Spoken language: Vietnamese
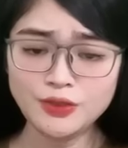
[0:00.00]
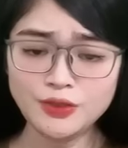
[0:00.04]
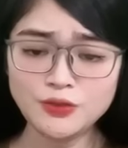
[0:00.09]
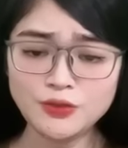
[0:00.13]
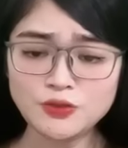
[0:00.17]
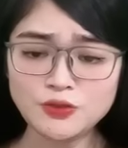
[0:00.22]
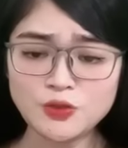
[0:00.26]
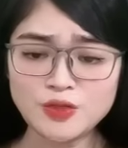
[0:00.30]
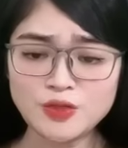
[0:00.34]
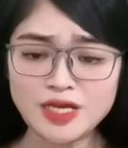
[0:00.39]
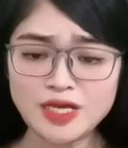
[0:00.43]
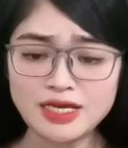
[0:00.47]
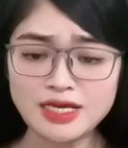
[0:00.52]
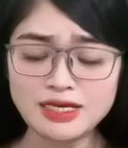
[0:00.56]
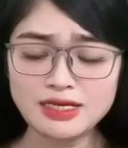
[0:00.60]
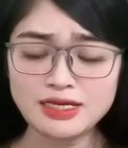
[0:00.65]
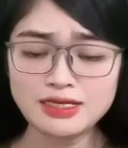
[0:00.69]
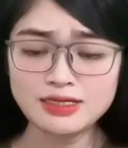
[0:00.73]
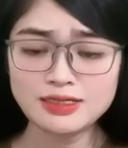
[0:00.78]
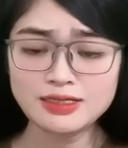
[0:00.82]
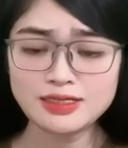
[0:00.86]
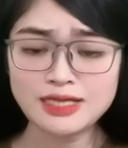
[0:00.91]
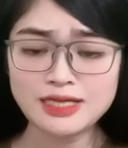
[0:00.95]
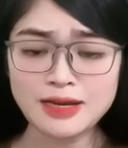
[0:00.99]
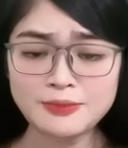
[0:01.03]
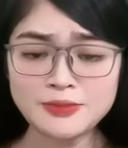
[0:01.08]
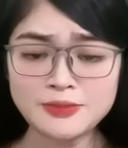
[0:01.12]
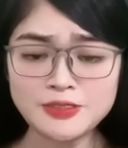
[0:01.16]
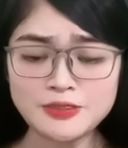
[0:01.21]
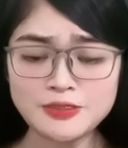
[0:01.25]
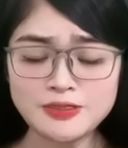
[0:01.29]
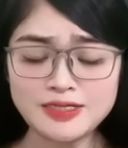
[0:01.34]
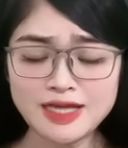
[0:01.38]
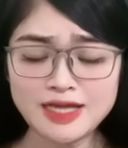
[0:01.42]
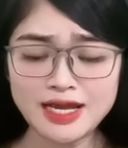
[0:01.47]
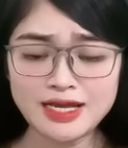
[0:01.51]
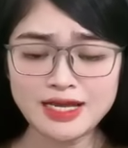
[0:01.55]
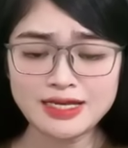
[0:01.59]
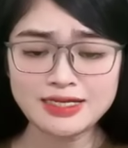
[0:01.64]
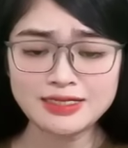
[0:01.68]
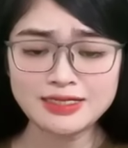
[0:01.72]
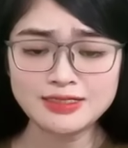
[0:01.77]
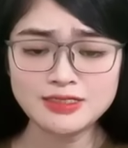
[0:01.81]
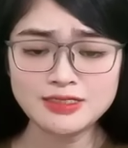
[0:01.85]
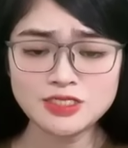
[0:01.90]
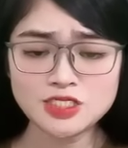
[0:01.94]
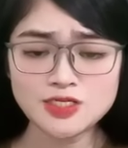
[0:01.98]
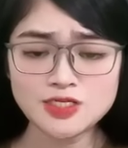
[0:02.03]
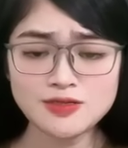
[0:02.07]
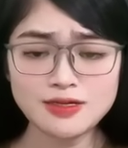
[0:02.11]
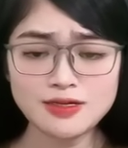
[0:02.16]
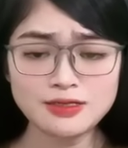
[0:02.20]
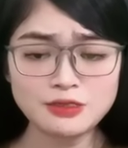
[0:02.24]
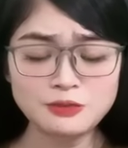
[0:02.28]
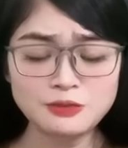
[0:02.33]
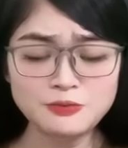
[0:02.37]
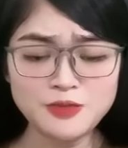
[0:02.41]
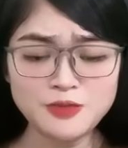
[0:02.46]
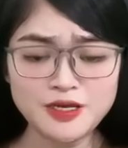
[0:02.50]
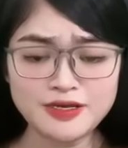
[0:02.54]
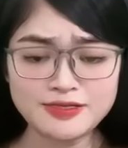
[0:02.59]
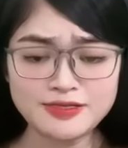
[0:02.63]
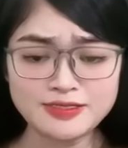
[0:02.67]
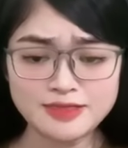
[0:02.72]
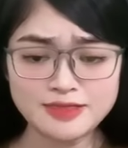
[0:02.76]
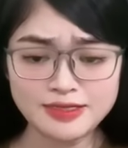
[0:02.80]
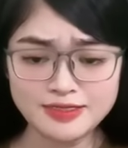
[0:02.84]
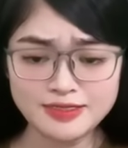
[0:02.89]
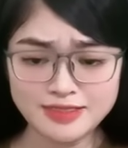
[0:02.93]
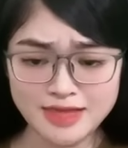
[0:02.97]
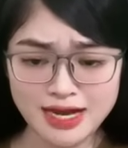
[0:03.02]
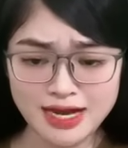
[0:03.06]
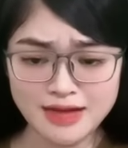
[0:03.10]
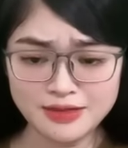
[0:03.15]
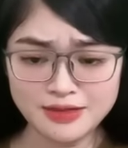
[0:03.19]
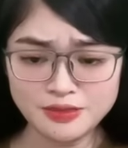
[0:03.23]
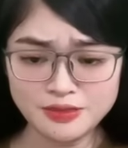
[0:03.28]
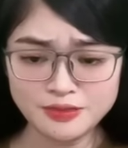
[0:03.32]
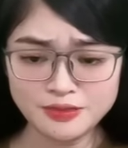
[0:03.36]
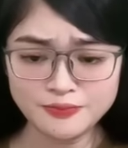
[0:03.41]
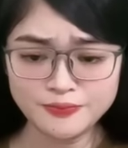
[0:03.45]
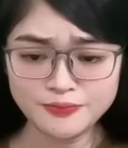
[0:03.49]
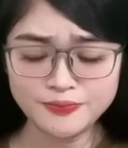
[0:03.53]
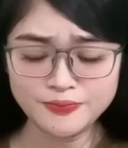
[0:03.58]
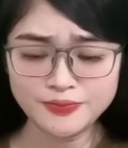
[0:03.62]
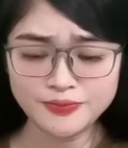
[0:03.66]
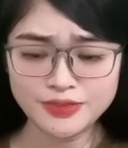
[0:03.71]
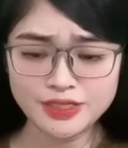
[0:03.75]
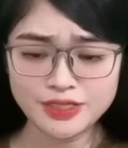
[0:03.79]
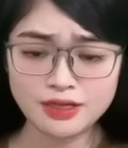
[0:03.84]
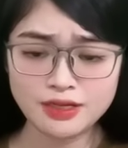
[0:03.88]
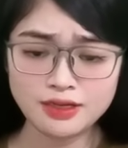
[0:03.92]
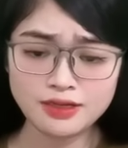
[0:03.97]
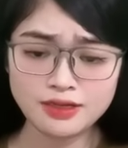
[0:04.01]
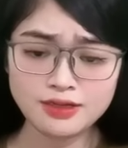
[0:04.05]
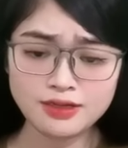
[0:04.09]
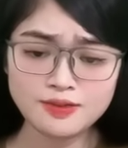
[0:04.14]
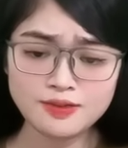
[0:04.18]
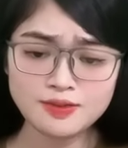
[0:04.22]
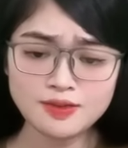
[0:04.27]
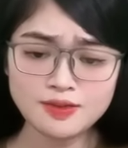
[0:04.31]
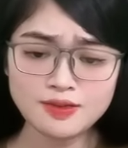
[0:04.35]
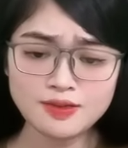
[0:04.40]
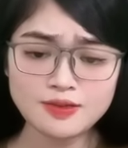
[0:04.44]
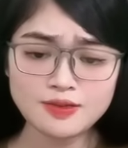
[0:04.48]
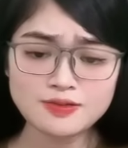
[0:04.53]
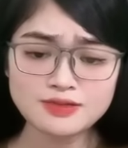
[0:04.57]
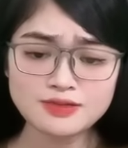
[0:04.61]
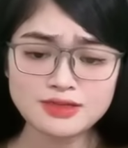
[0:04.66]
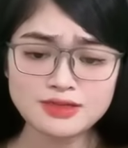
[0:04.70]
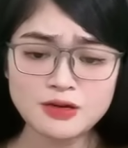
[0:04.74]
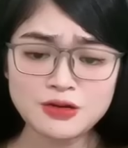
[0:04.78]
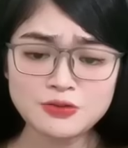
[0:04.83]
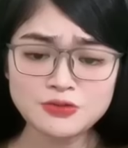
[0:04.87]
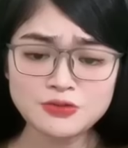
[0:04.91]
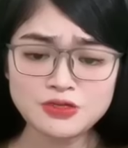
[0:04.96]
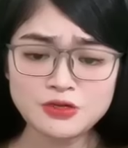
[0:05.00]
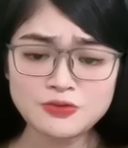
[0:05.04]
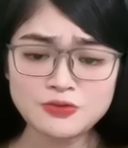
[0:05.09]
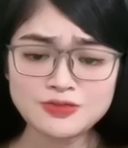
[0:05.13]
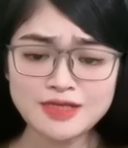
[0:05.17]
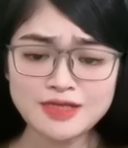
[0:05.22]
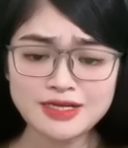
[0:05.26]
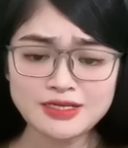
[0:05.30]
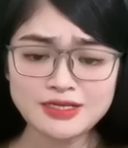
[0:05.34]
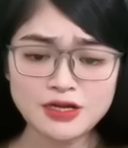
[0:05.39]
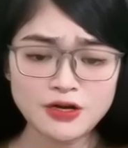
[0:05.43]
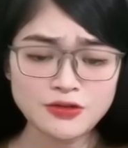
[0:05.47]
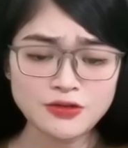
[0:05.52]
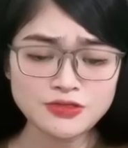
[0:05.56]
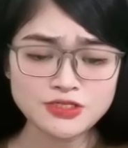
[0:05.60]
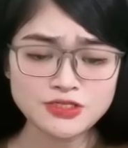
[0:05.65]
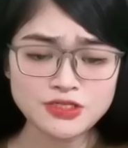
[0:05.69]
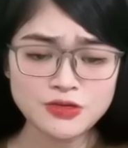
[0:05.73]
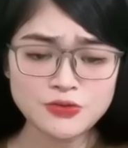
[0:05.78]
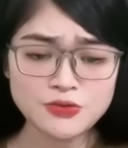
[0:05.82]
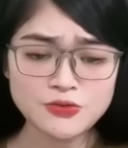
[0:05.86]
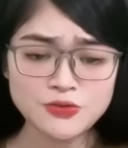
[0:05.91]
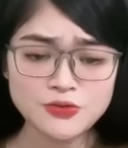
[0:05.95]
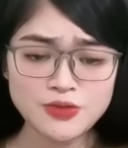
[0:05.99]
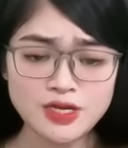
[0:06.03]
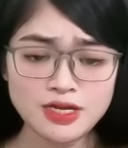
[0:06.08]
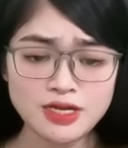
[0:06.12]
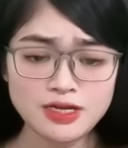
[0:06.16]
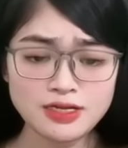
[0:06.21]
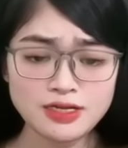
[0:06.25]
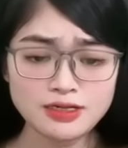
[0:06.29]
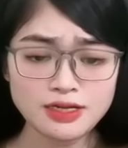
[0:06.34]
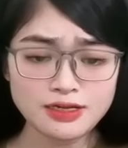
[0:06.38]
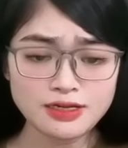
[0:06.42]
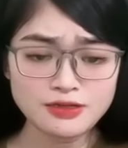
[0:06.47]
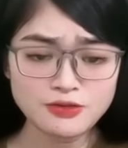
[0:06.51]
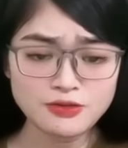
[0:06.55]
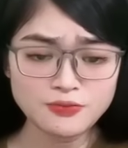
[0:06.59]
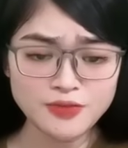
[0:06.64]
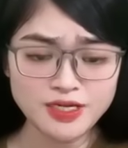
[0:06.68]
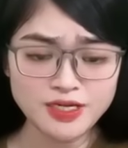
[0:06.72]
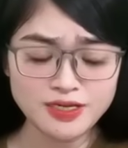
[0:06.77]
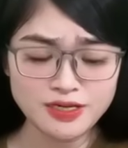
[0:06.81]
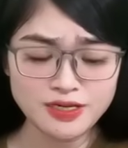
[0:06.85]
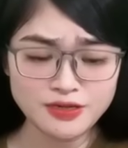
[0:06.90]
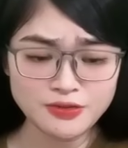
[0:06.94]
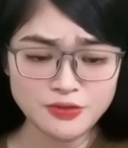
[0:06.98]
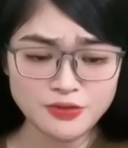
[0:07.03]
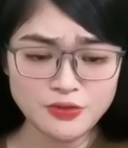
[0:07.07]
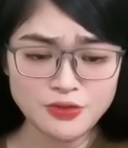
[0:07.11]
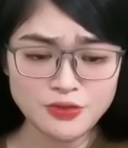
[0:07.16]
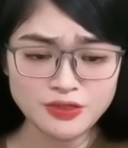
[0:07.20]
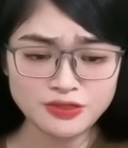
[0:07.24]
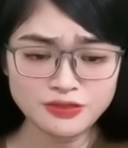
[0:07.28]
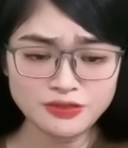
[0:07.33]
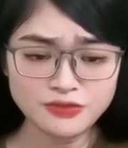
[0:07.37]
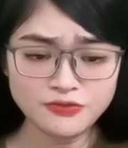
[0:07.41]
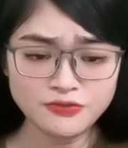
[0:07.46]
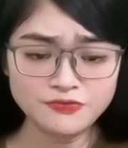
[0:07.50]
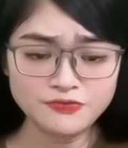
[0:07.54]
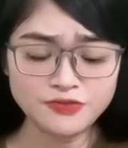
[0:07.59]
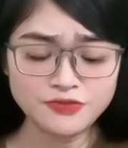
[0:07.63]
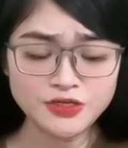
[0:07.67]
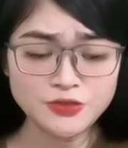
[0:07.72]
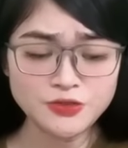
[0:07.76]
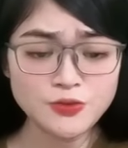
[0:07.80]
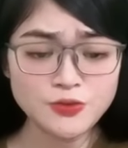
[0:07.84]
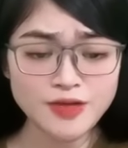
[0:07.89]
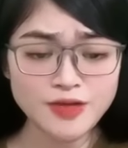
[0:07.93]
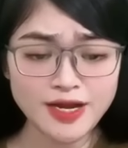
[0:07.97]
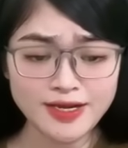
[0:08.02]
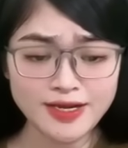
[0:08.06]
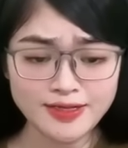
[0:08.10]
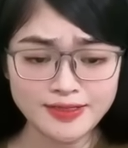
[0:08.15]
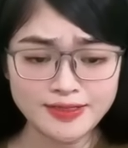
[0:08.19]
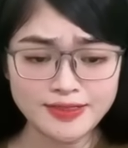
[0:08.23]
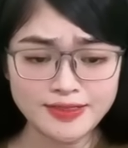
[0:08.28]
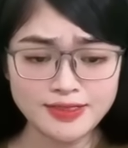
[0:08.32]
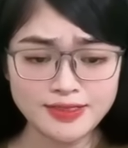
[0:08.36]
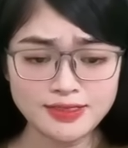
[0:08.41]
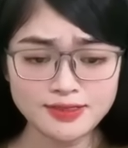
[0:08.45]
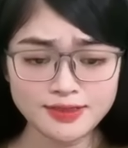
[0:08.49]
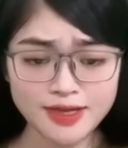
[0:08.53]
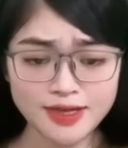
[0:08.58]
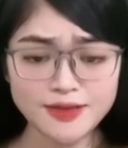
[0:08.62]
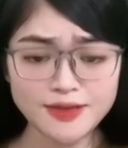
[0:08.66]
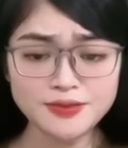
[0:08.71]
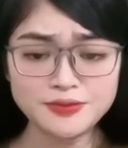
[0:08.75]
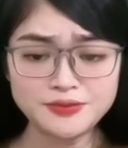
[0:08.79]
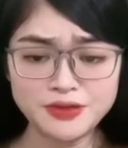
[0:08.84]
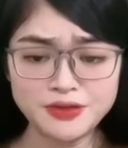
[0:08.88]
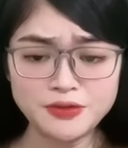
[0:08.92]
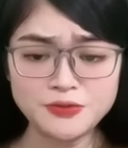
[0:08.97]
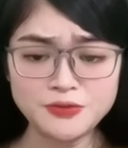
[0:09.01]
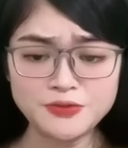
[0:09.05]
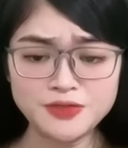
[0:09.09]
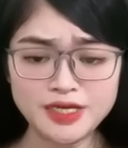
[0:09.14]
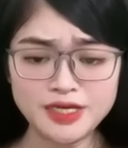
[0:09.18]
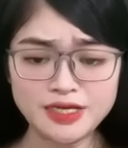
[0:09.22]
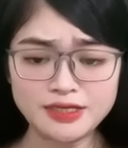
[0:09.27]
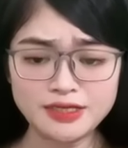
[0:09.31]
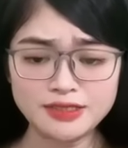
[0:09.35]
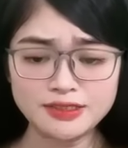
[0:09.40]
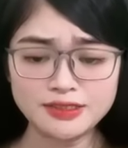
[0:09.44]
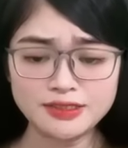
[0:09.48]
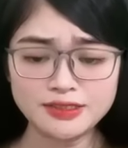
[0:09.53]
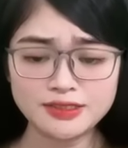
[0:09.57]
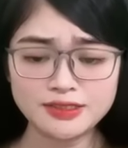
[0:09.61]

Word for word: Tôi nghĩ đám cưới này chắc là không thể diễn ra được. Thế tại sao thiếu gia nhà họ Châu lại đồng ý đính hôn với cô gái ấy ngay từ đầu nhỉ?